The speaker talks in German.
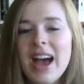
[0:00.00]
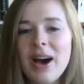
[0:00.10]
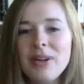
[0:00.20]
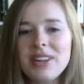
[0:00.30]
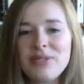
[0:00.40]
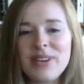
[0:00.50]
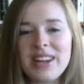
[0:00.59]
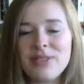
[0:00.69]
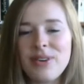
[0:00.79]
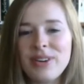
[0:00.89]
aus der
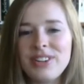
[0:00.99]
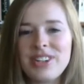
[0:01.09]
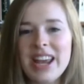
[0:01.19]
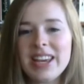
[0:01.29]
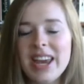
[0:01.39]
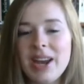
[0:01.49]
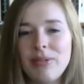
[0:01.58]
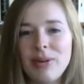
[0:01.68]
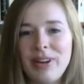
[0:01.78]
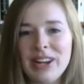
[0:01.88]
Feder von J.K.
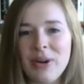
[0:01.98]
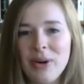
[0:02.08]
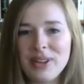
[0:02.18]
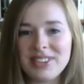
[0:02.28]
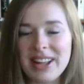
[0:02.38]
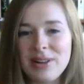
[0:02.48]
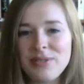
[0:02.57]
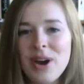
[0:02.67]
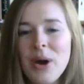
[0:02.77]
Rowling herself.